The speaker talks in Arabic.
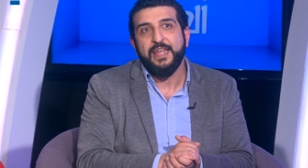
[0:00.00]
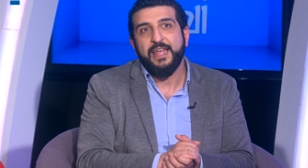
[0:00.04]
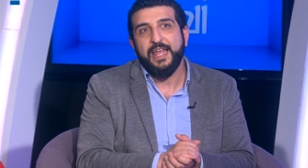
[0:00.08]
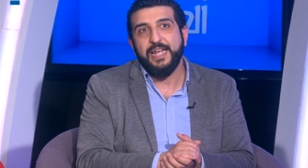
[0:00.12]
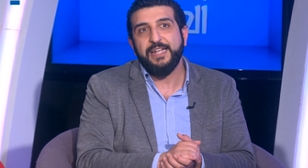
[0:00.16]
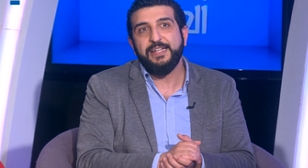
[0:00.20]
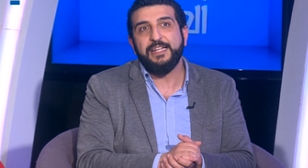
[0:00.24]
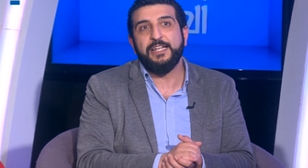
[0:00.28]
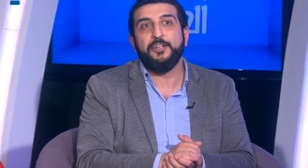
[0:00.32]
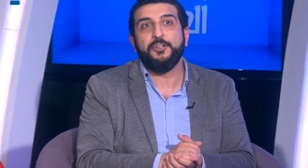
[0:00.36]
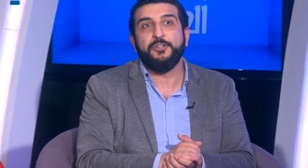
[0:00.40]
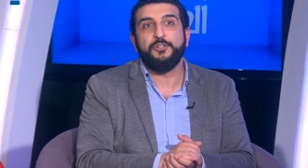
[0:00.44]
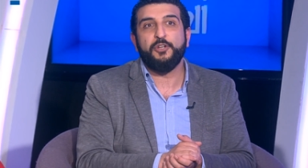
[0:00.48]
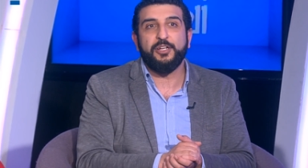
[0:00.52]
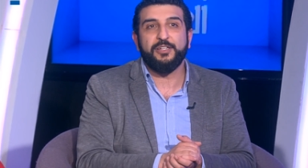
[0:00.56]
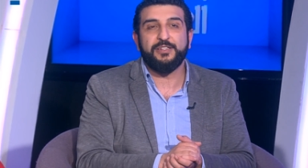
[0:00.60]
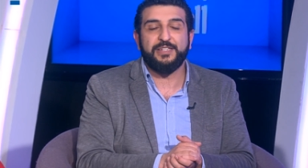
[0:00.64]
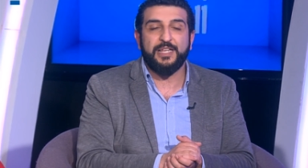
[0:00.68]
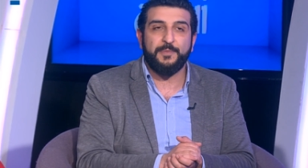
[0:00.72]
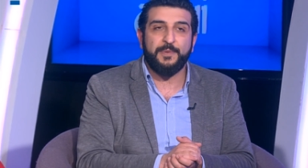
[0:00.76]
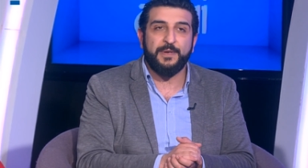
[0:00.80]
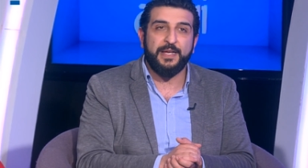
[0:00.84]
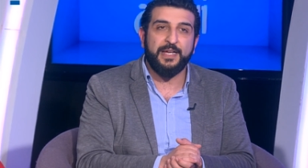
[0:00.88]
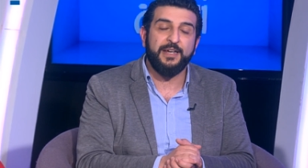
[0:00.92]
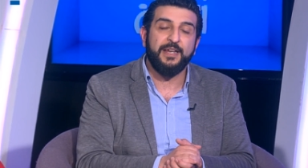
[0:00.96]
هذا
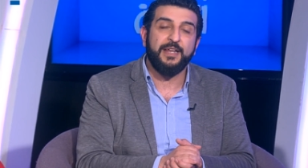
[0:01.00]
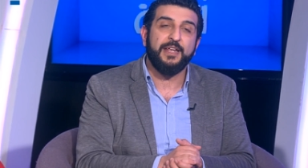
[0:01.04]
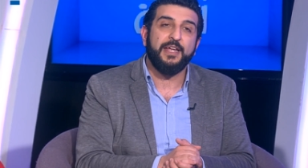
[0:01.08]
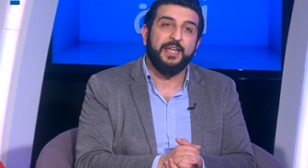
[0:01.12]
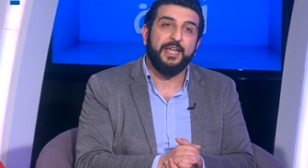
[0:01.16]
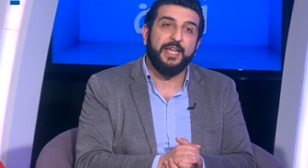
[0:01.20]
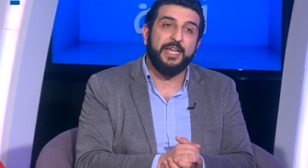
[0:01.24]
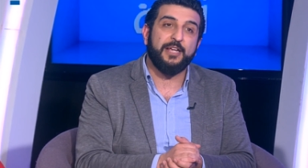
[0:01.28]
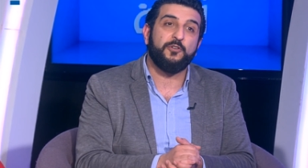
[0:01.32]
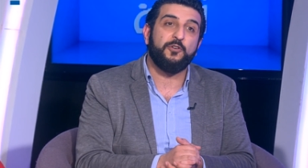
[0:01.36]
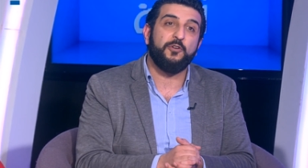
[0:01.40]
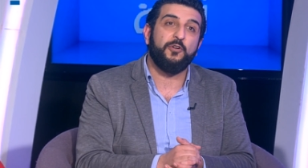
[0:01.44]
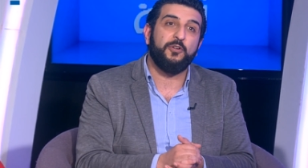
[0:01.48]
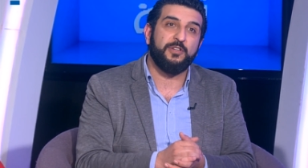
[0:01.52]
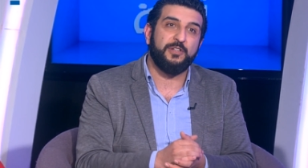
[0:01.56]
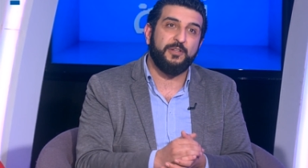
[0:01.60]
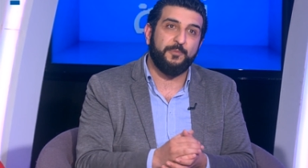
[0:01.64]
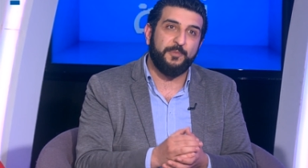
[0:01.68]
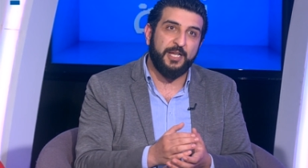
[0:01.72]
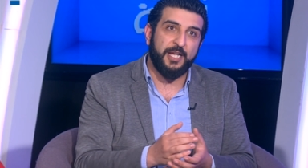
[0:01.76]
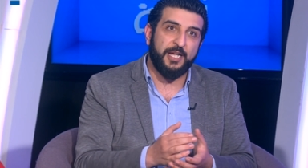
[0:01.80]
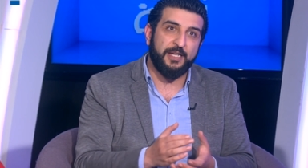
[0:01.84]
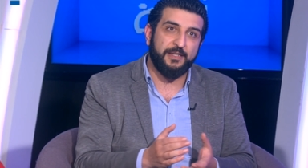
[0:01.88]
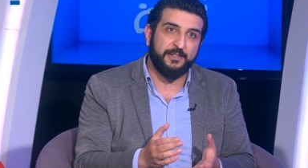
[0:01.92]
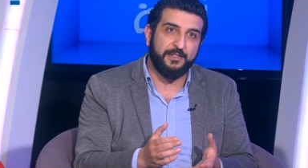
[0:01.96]
يعتبر اي كولد
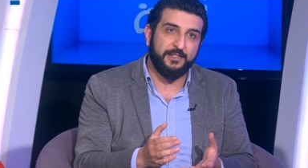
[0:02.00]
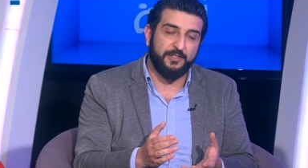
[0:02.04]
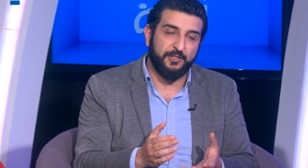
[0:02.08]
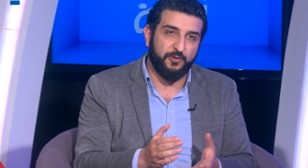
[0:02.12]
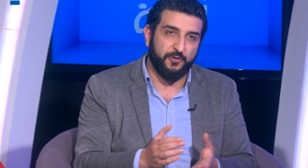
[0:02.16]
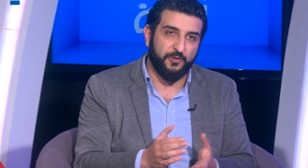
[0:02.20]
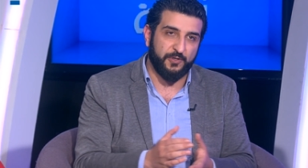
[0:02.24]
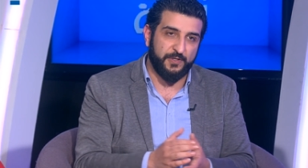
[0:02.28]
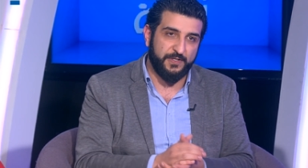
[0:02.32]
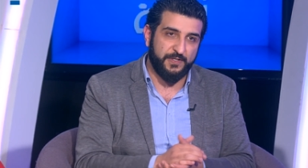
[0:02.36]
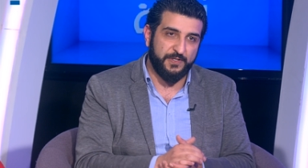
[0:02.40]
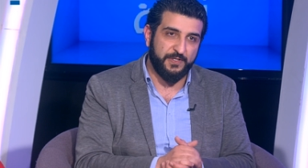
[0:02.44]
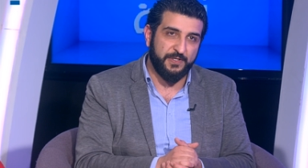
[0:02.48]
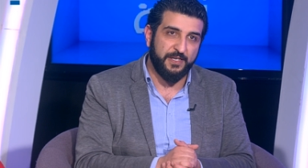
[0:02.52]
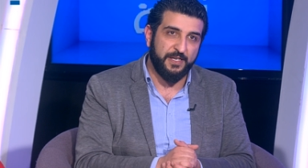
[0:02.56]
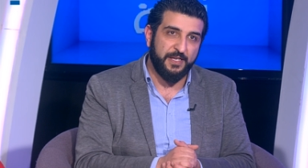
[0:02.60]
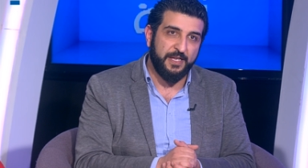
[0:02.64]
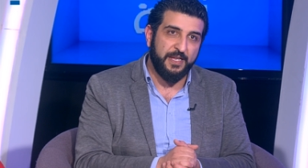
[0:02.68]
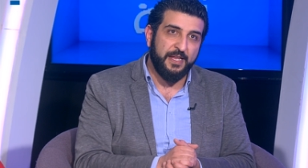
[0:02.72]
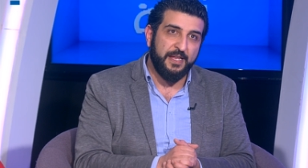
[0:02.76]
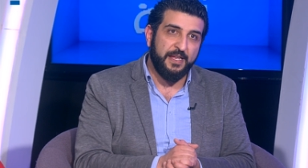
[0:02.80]
بلاد هورس